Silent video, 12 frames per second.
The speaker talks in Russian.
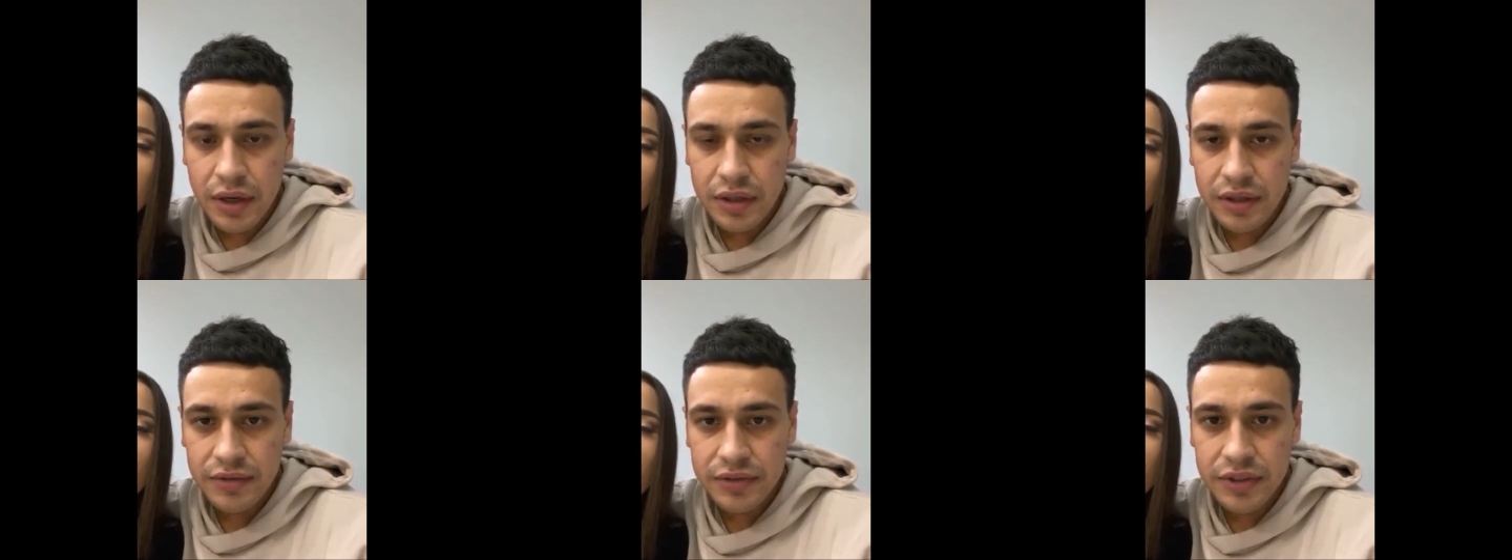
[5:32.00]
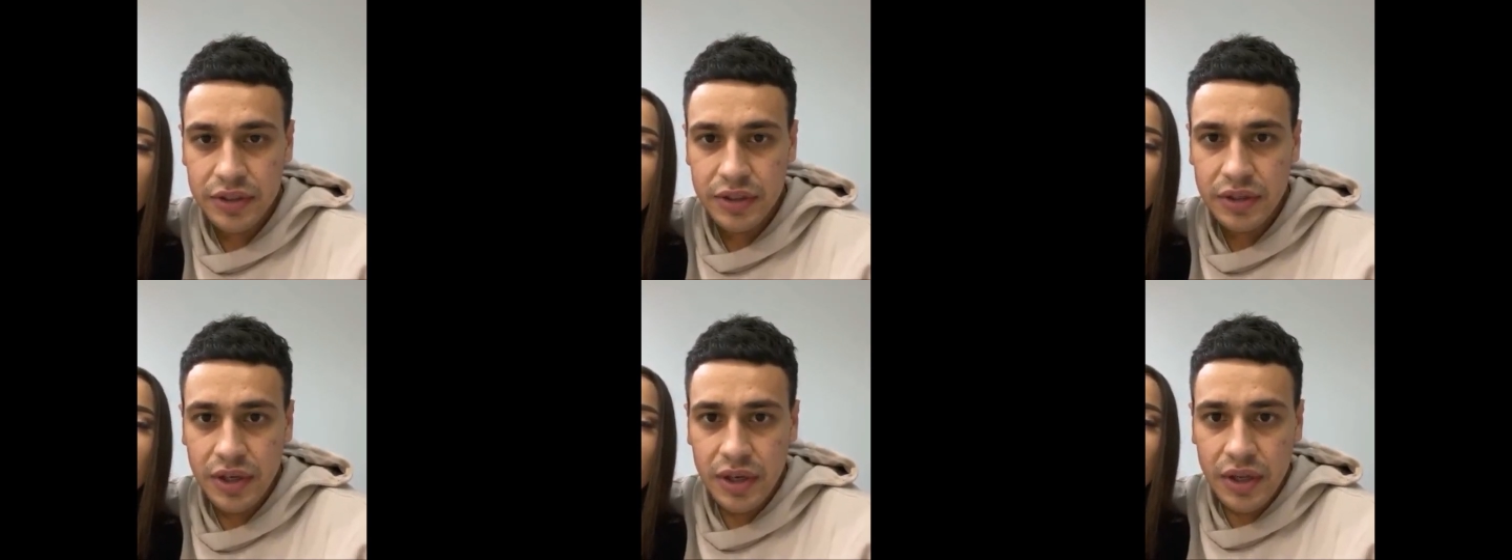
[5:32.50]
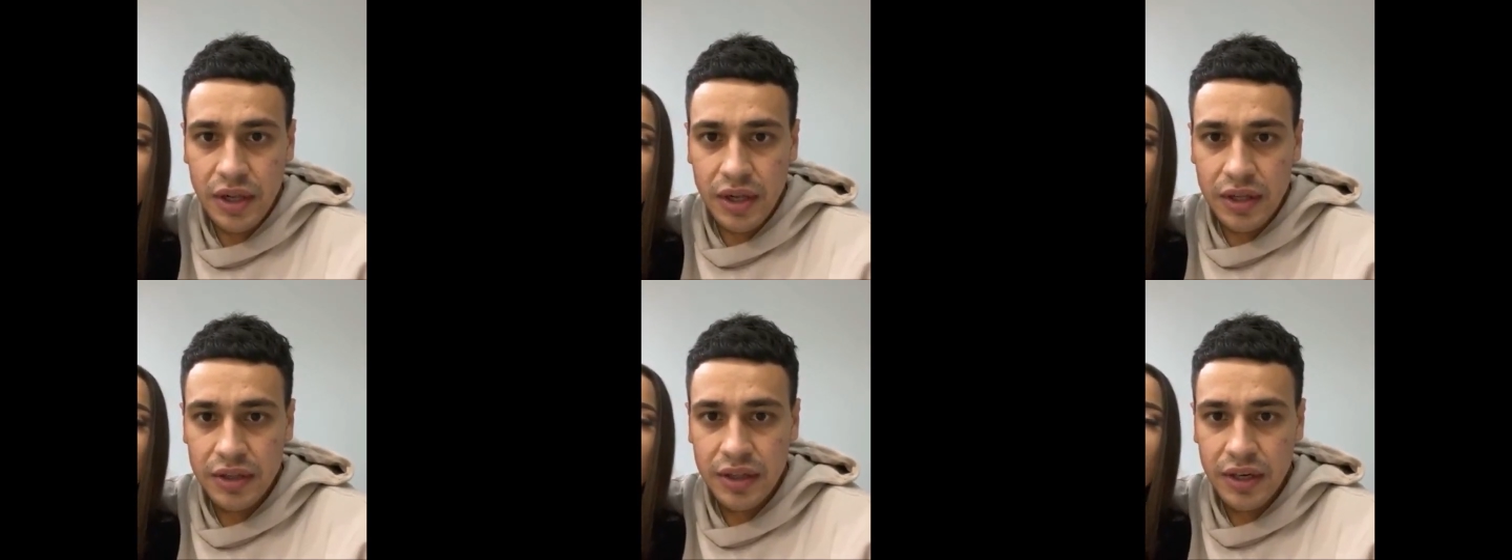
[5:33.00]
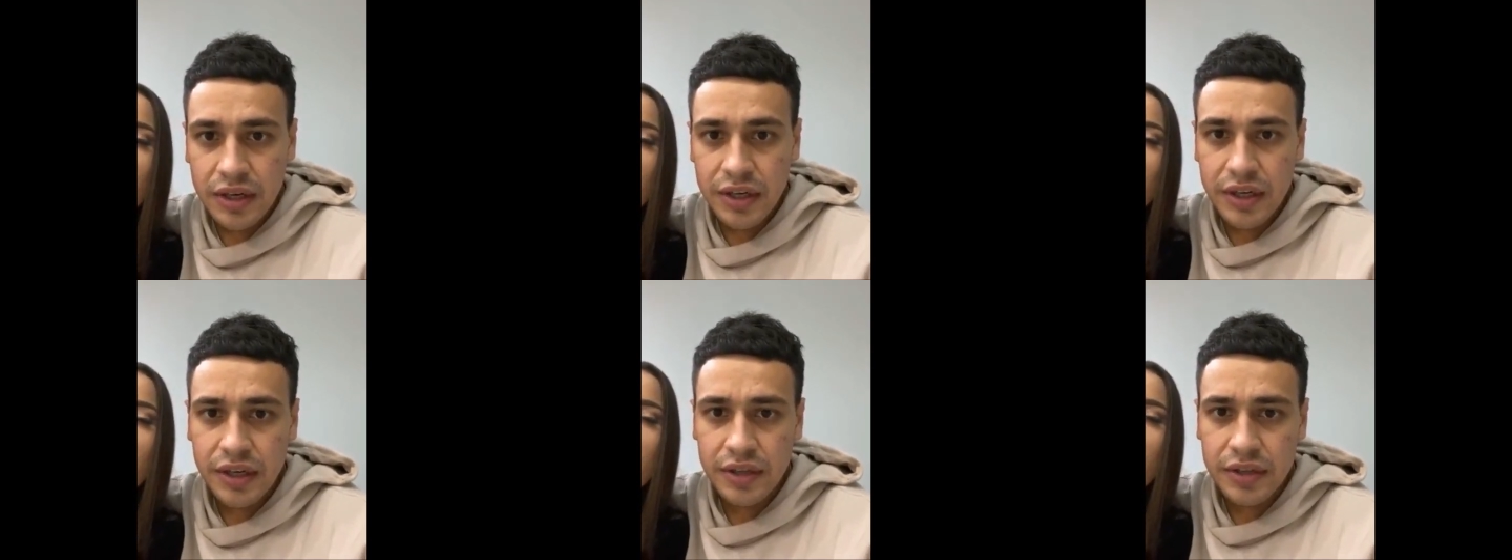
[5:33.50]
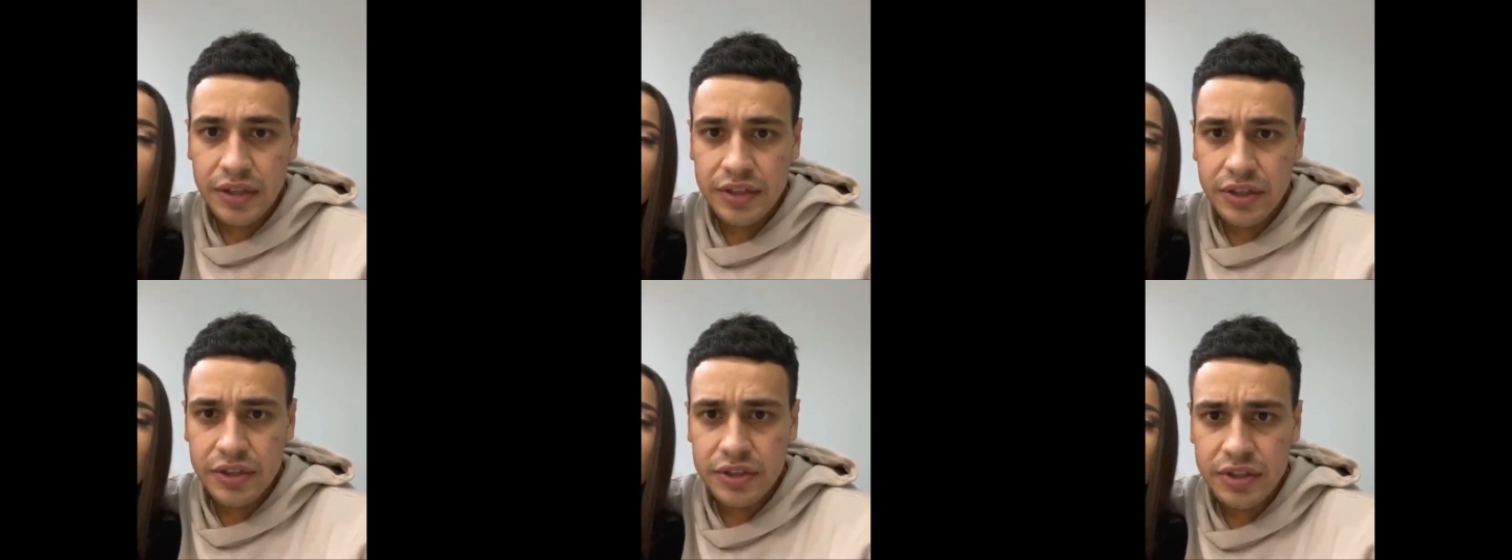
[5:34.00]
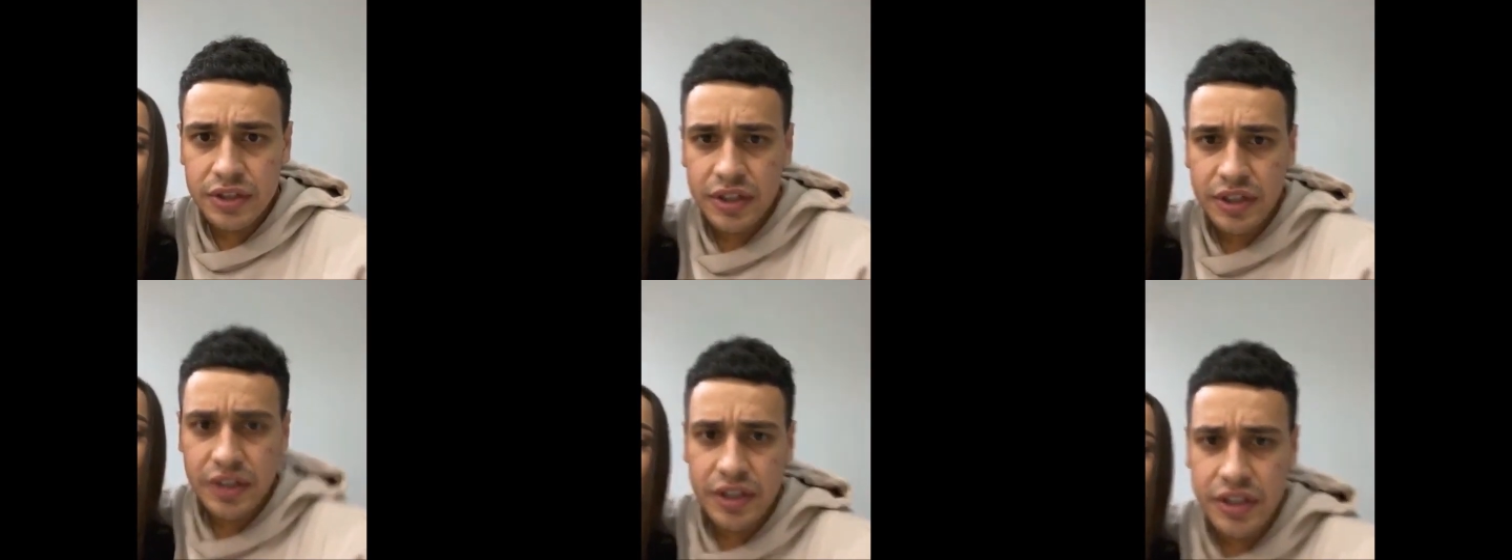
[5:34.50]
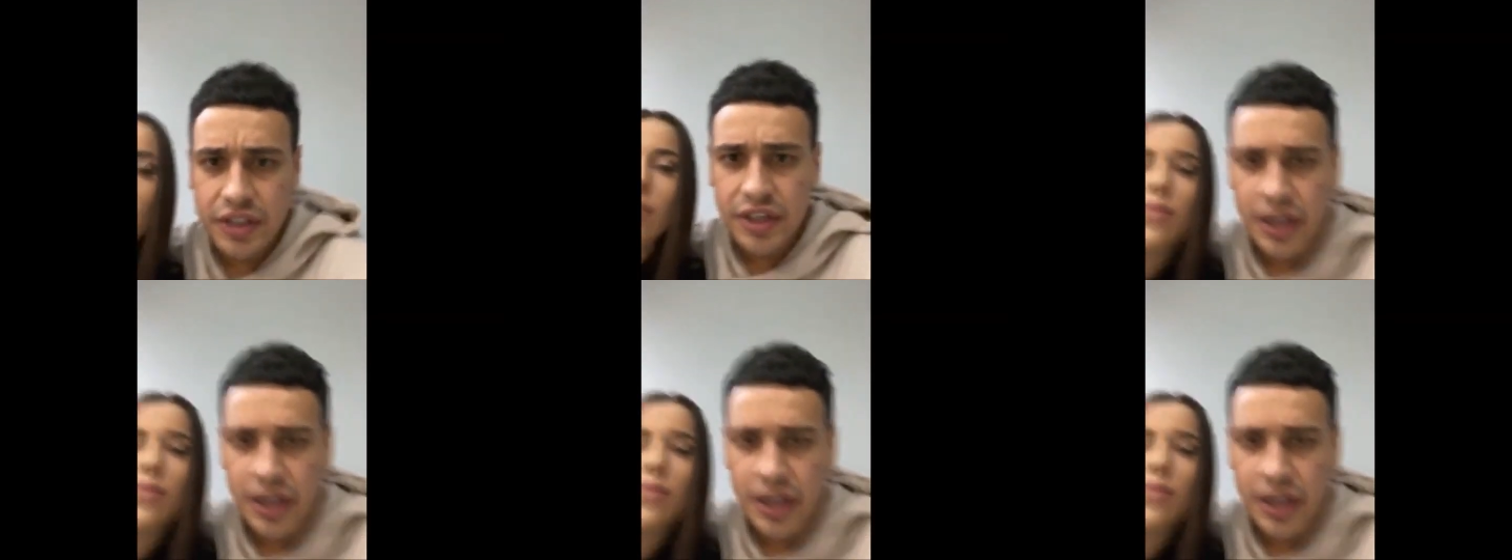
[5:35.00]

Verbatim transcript: Это все. Так, я надеюсь, ты не